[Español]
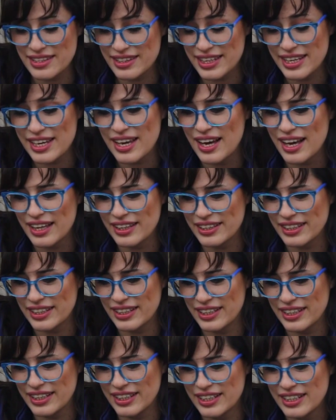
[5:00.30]
idea
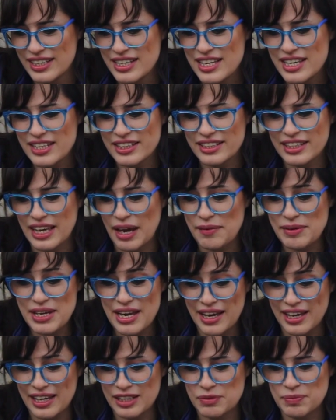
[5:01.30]
de, que
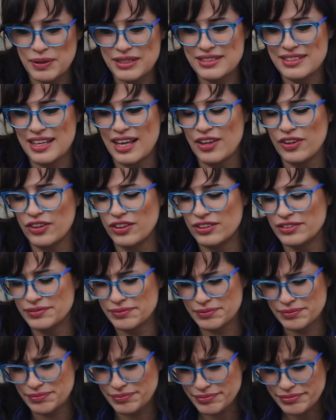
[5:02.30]
había expresado
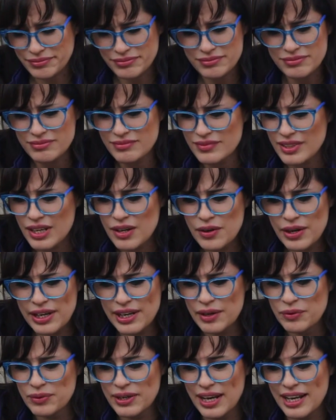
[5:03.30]

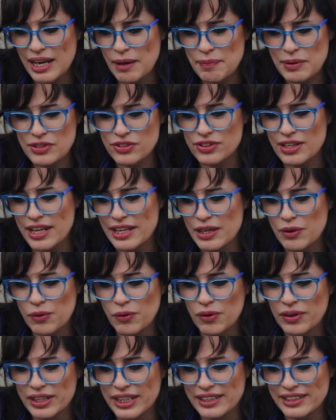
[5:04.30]
eh, una de las personas de
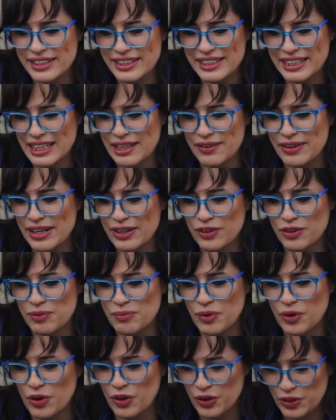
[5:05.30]
Google que tiene que ver
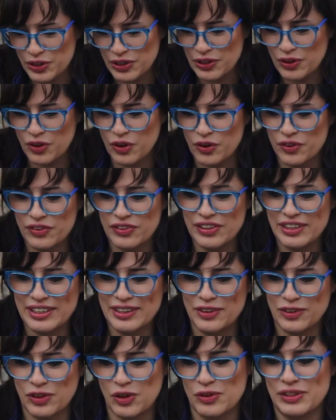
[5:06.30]
como con,
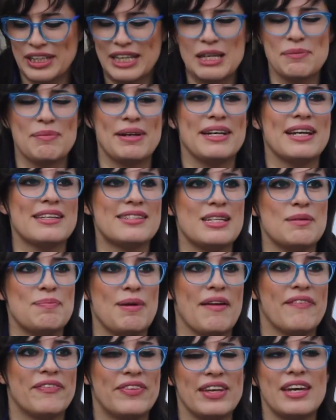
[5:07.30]
de, qué manera se
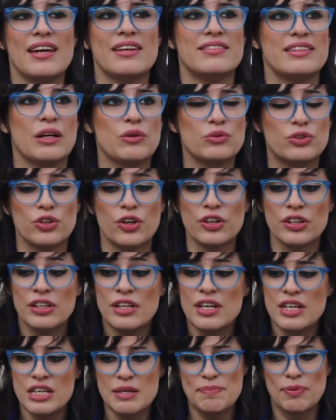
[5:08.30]
plantea este autor
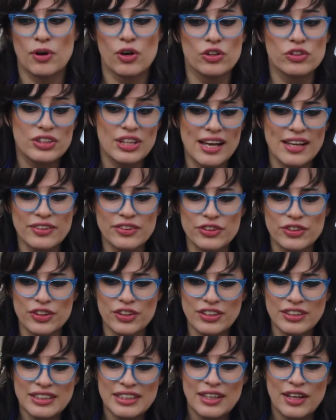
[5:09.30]
y por lo
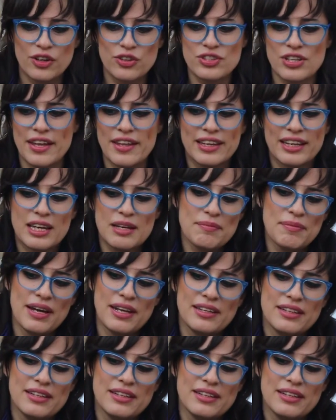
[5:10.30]
tanto, o sea, de qué